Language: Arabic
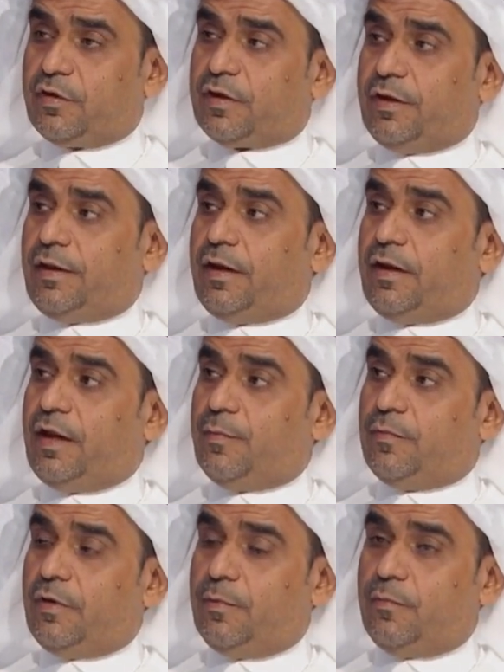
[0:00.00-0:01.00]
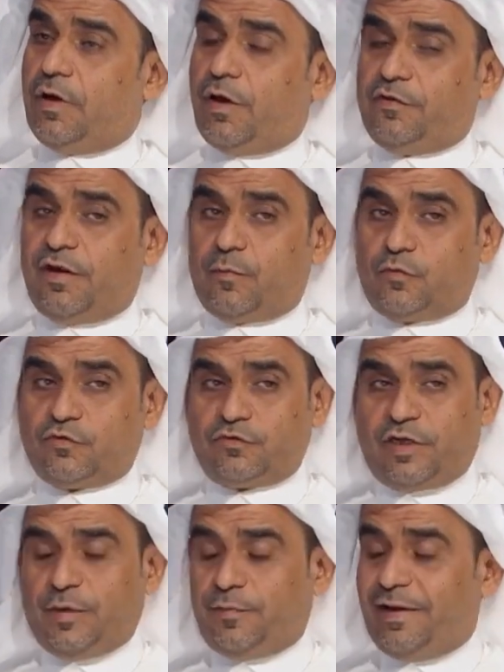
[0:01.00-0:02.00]
خلال العام الماضي
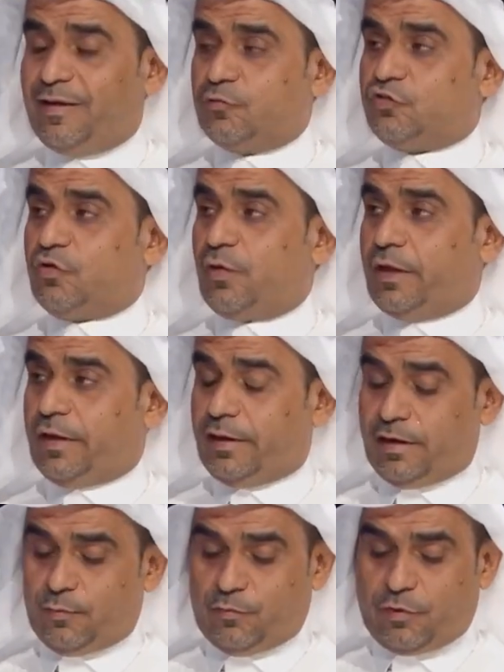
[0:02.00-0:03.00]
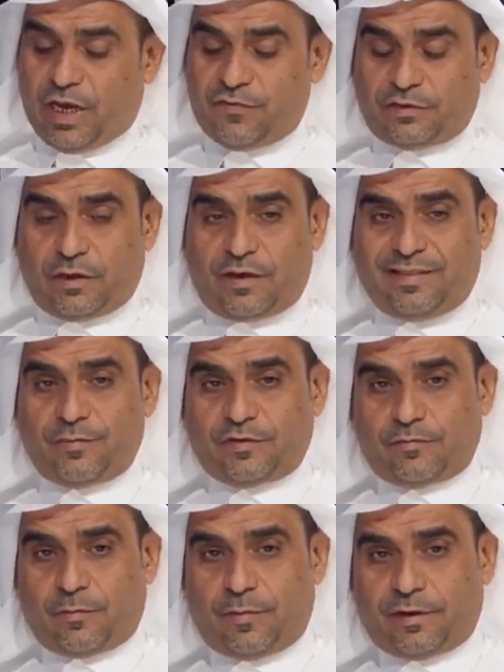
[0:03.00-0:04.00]
المنصرم على مستوى العالم وكيف
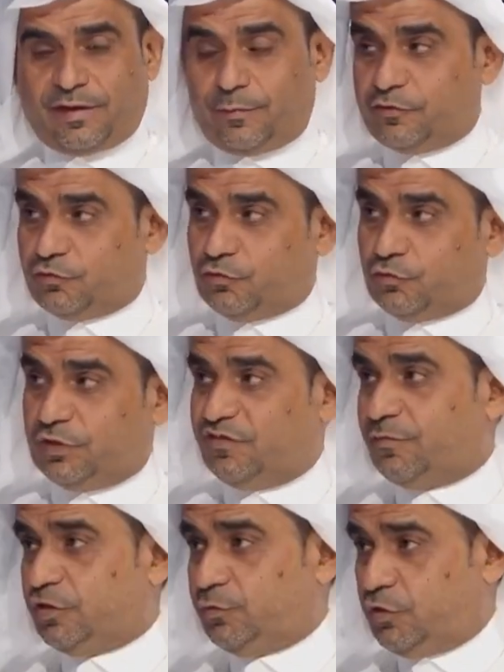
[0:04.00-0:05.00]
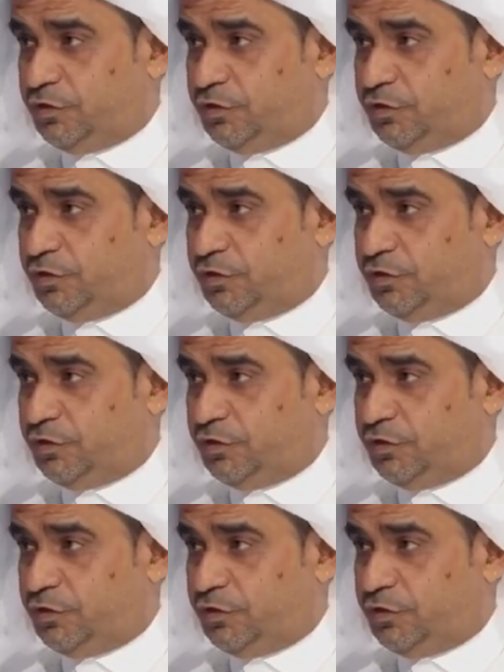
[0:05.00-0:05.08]
تقدمت المملكة العربية السعودية في مجموعة